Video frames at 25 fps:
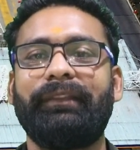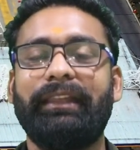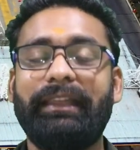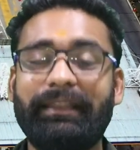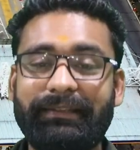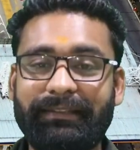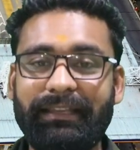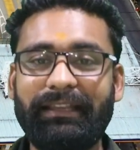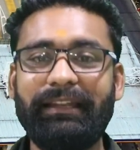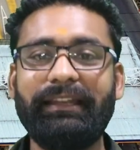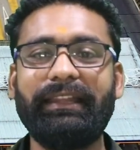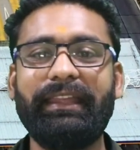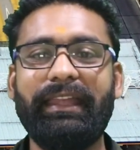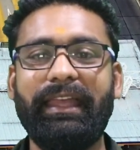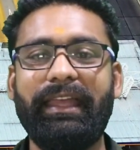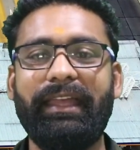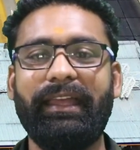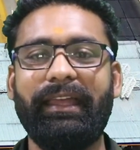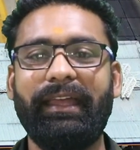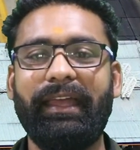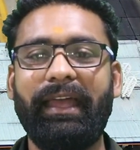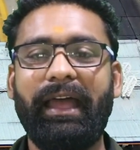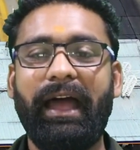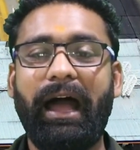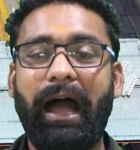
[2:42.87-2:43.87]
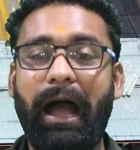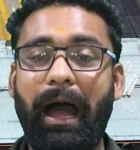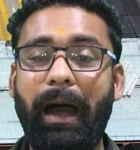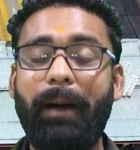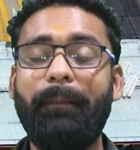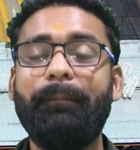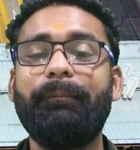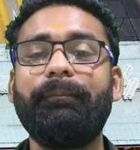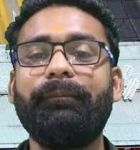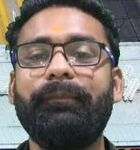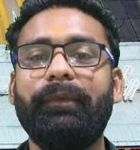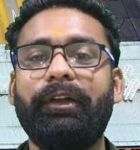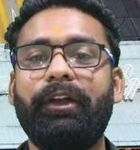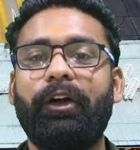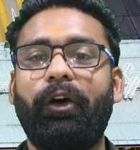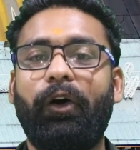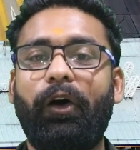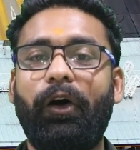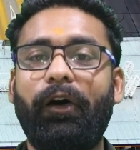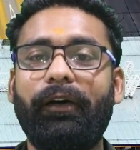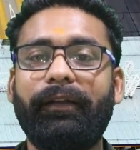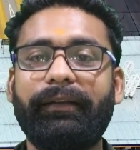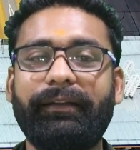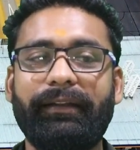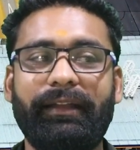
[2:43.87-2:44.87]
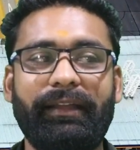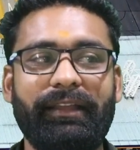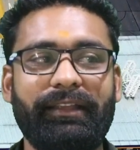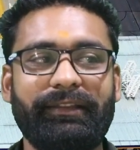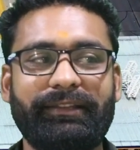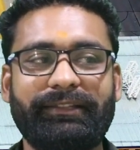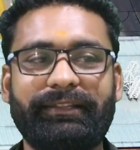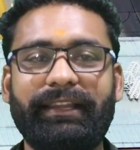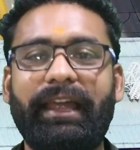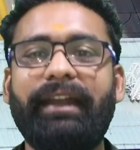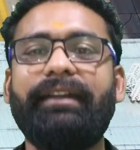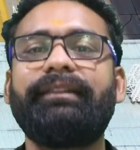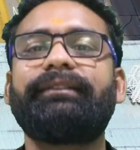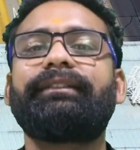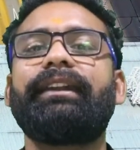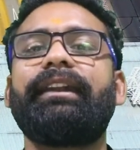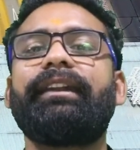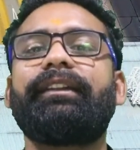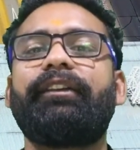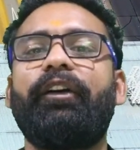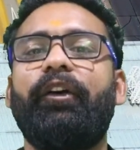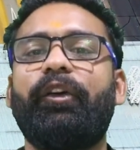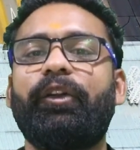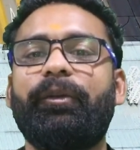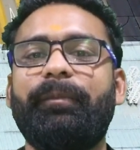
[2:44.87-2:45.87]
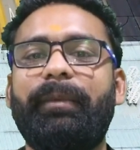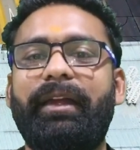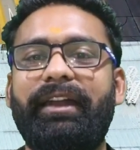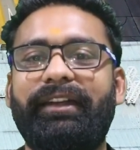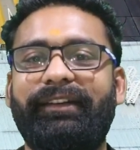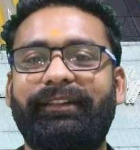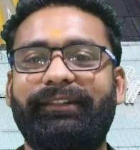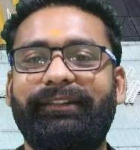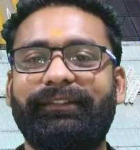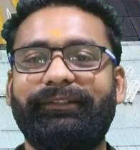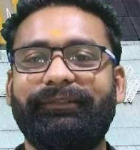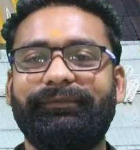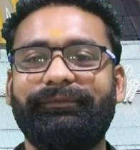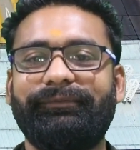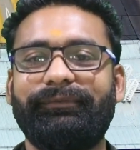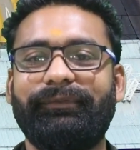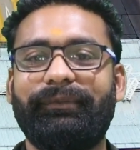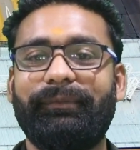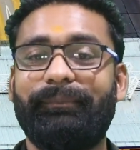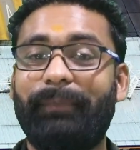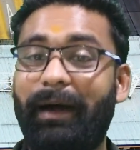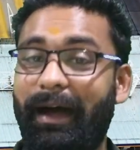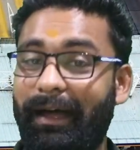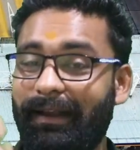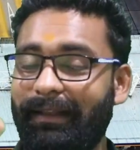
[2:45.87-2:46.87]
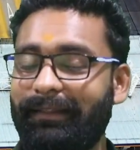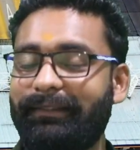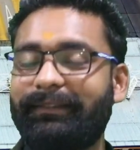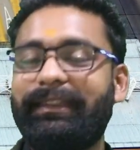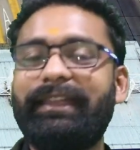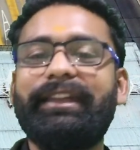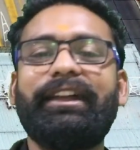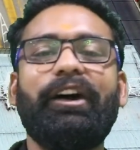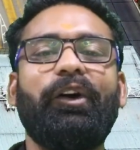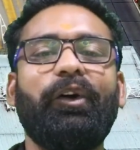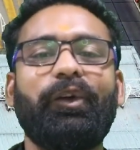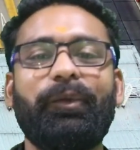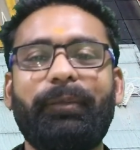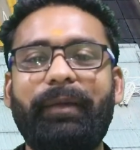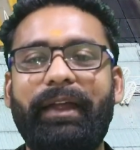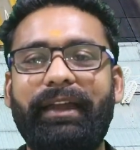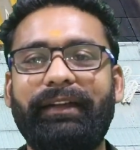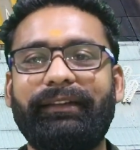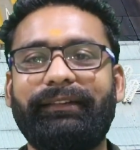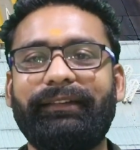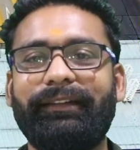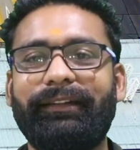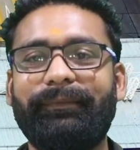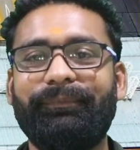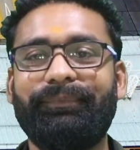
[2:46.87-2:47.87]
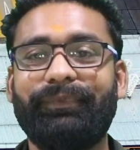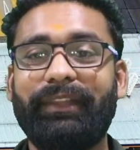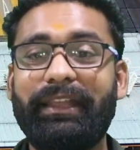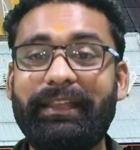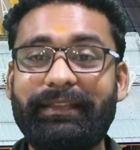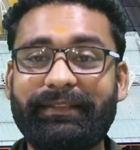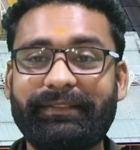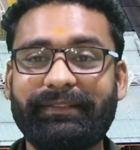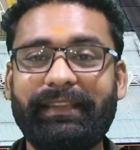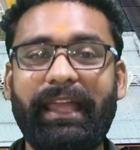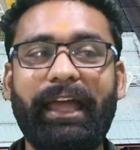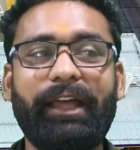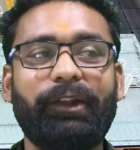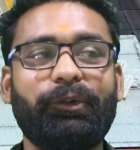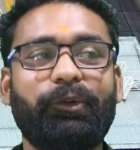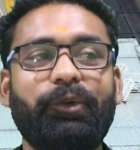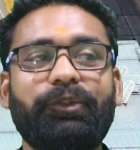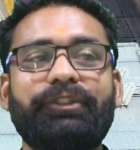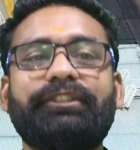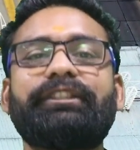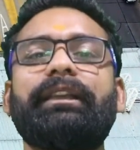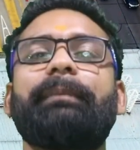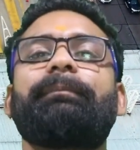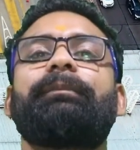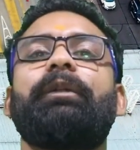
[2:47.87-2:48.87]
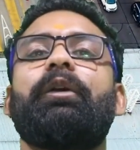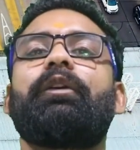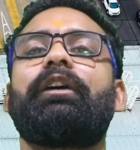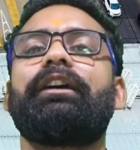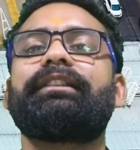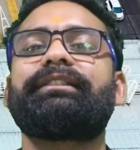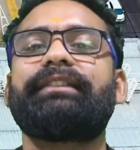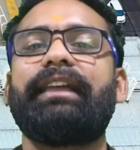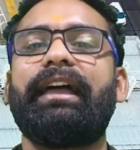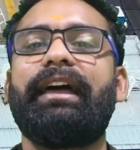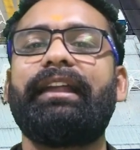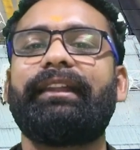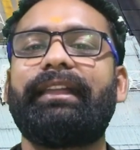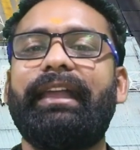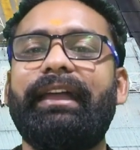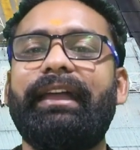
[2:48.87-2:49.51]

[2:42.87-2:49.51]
इसीलिए हम और सेंट्रल गवर्नमेंट भारत की गवर्नमेंट इस शहर को सपनों का शहर